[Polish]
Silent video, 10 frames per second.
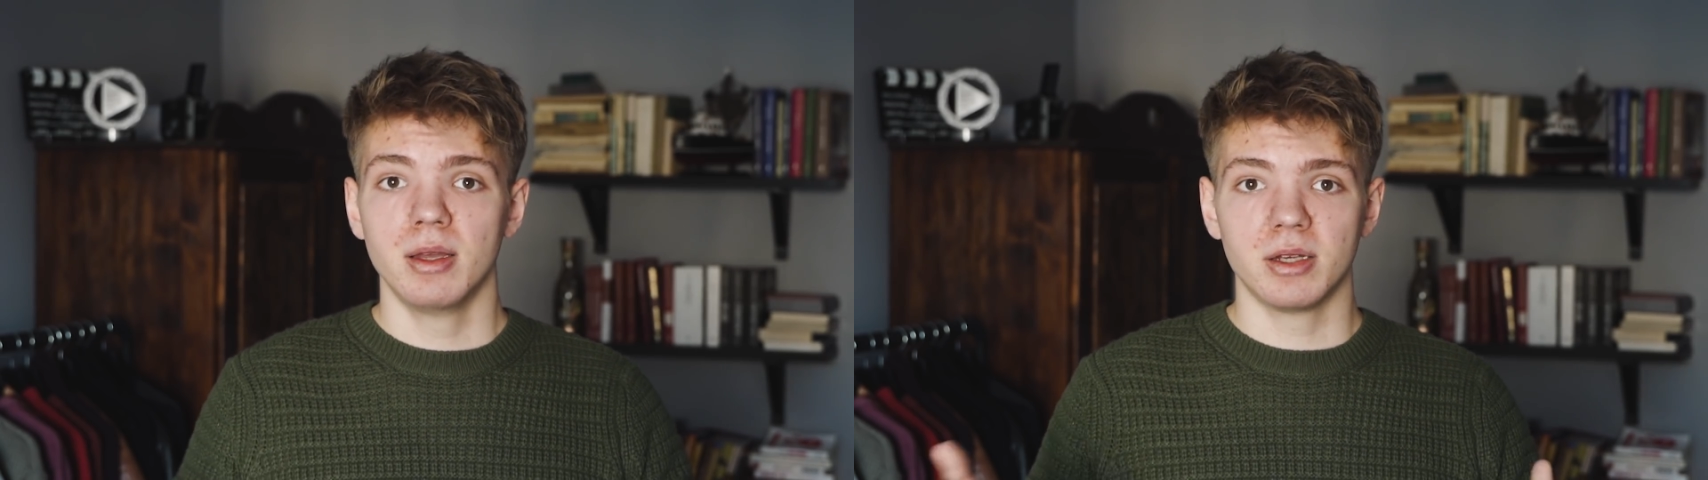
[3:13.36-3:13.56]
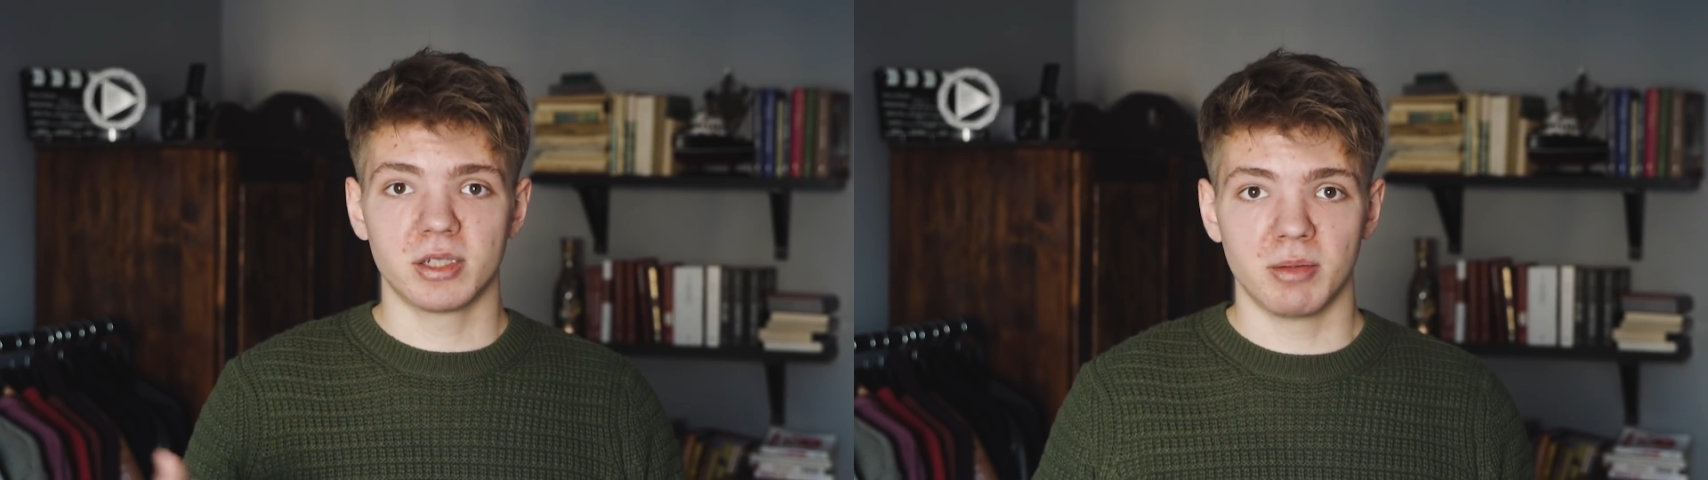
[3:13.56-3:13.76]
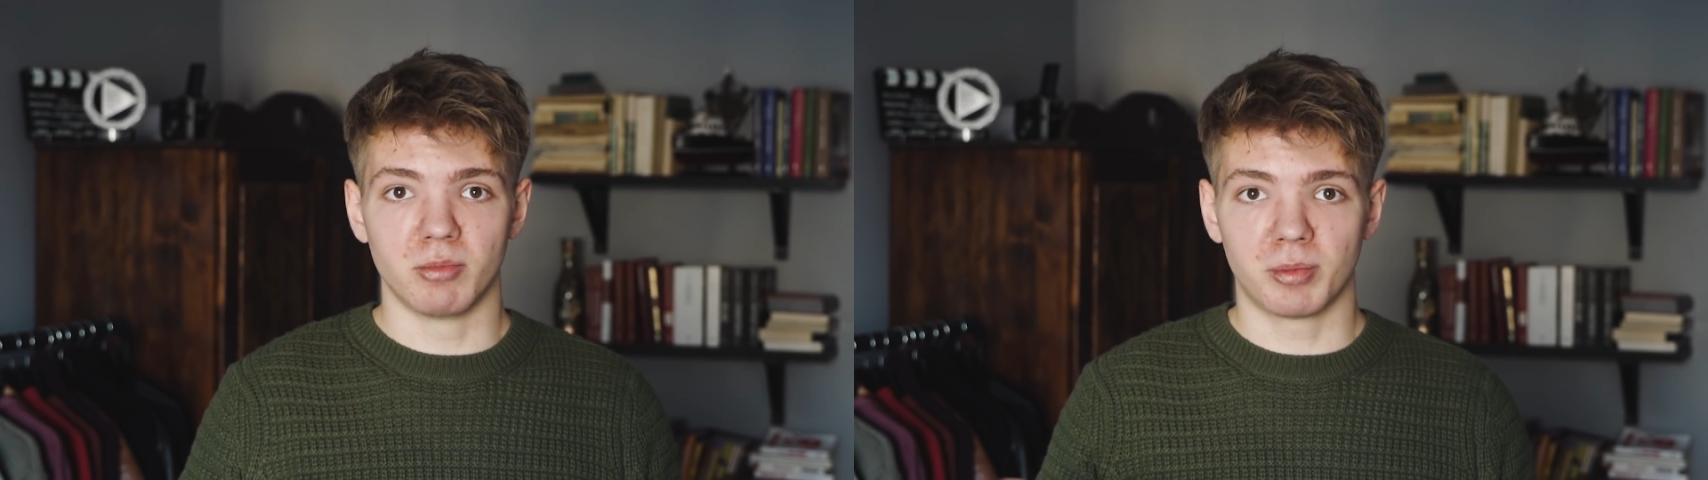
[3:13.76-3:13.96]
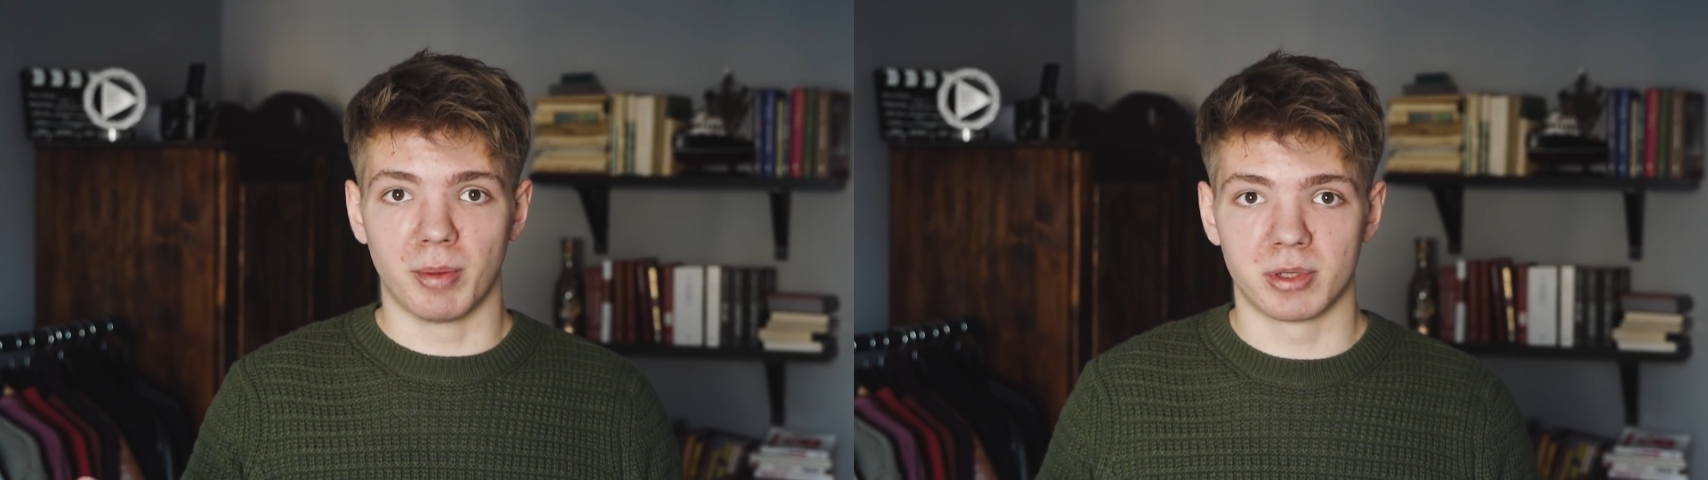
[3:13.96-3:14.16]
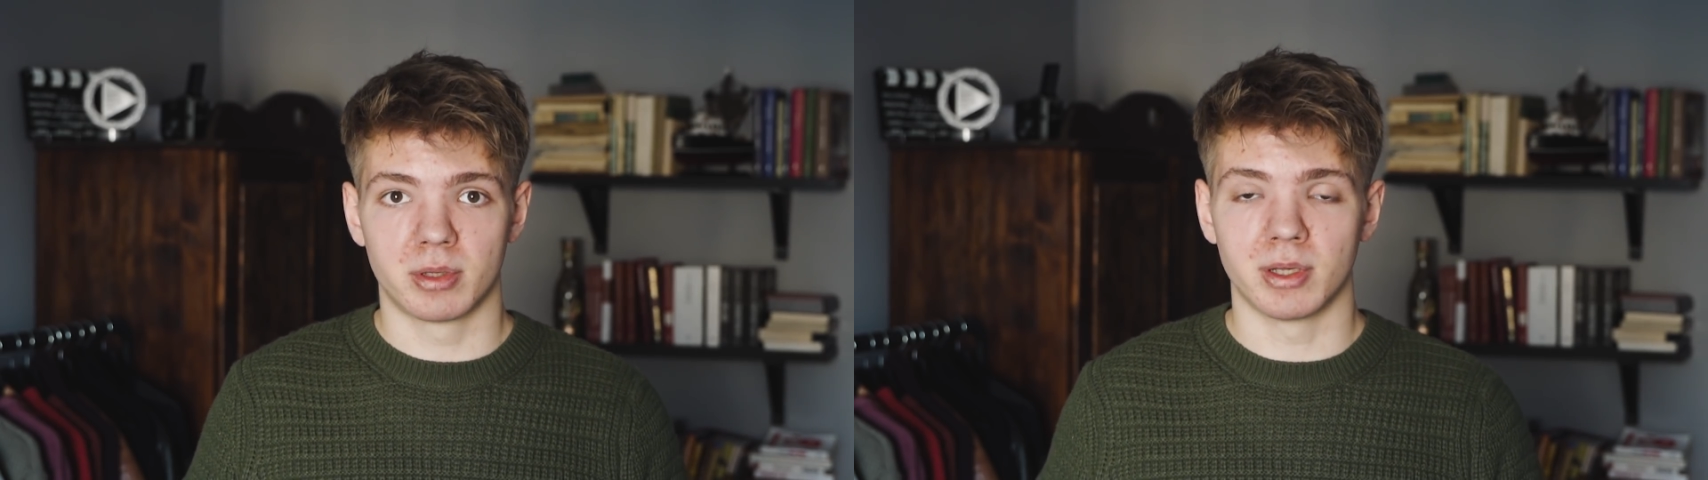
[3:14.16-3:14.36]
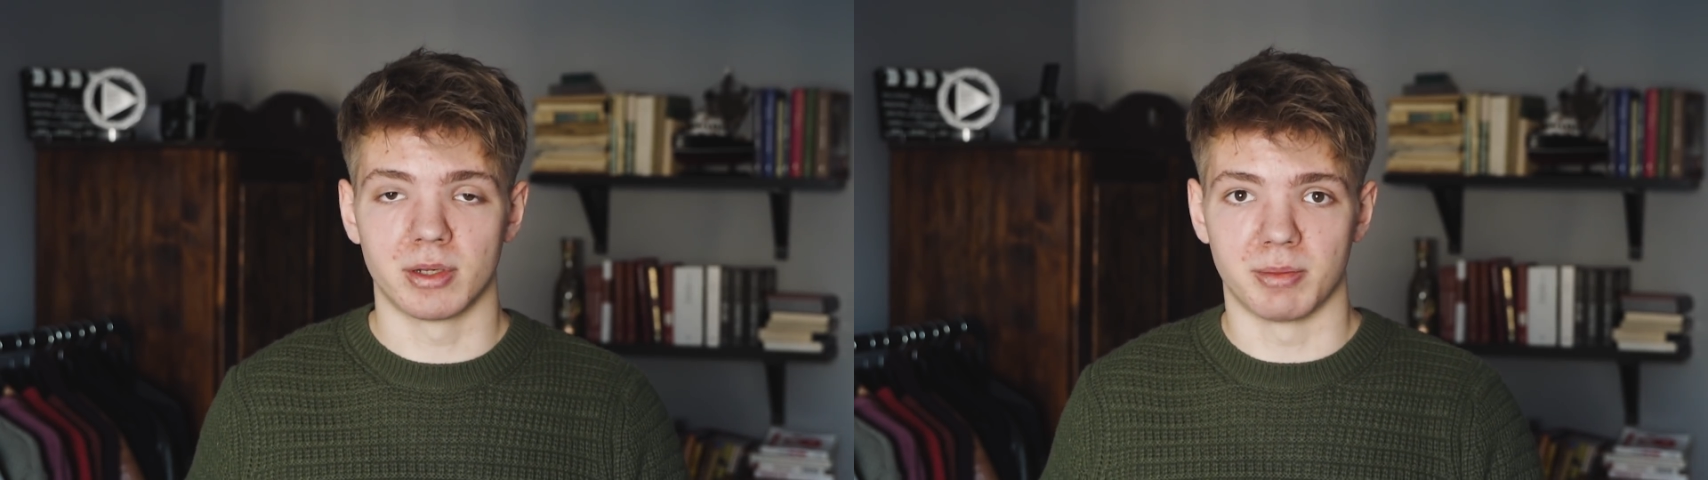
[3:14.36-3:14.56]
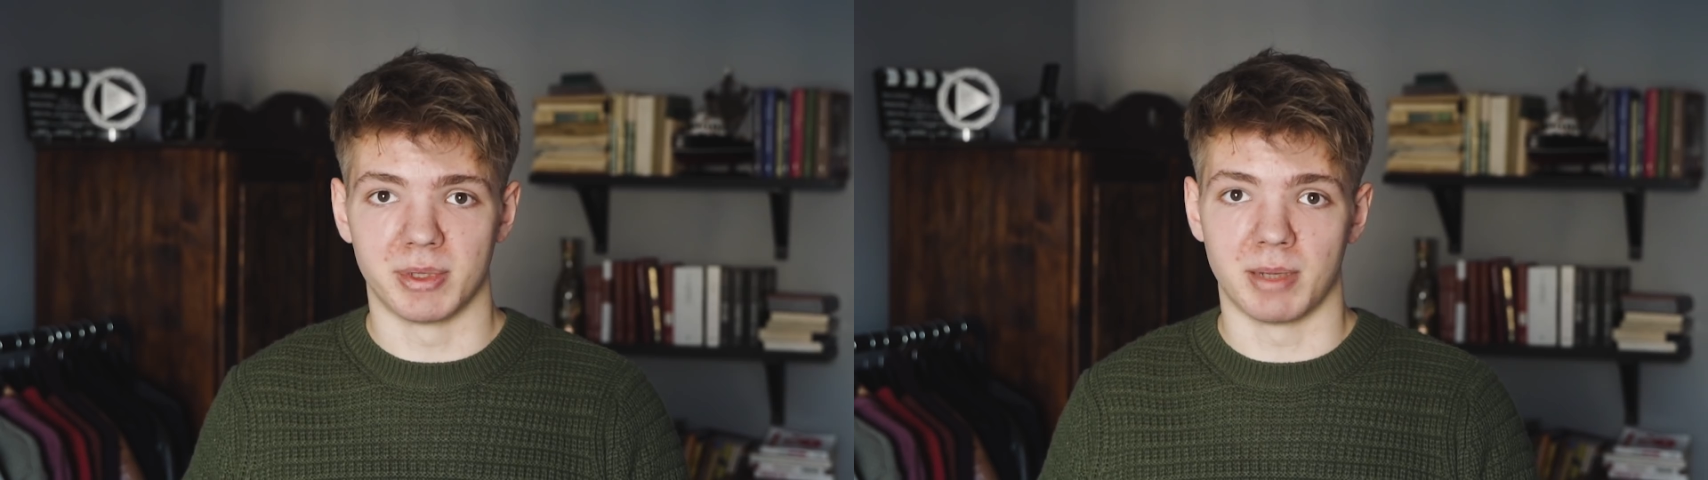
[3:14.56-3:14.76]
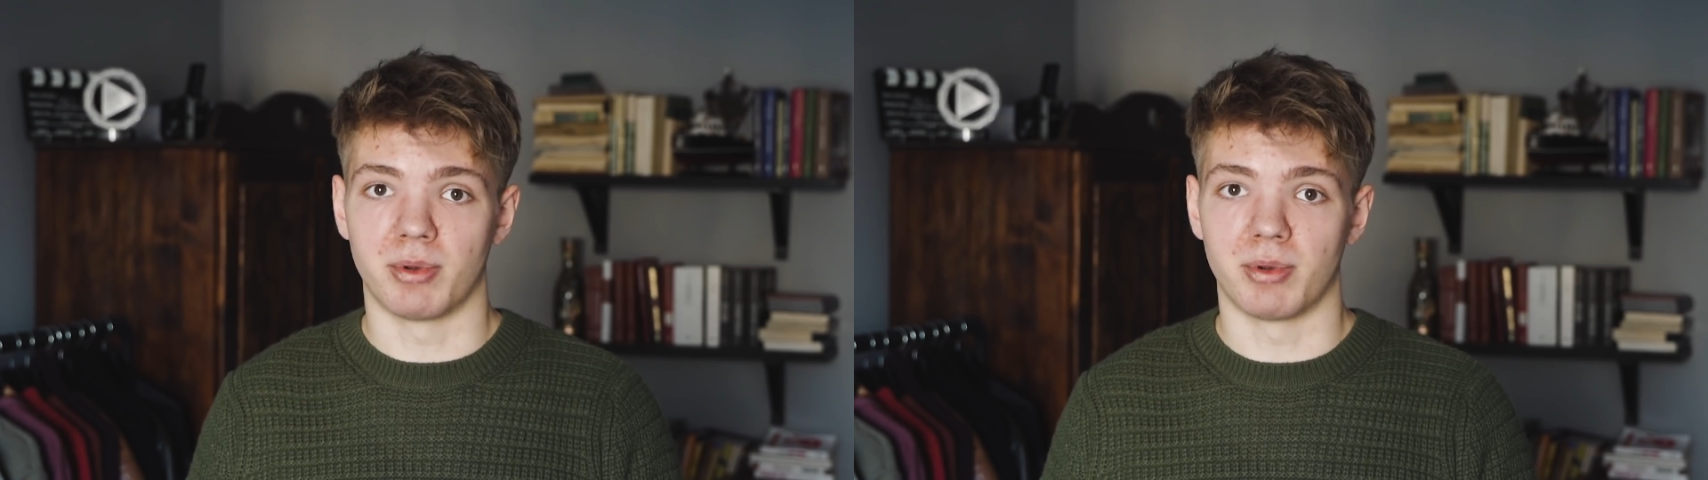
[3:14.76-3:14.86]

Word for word: żebym mógł po prostu te osoby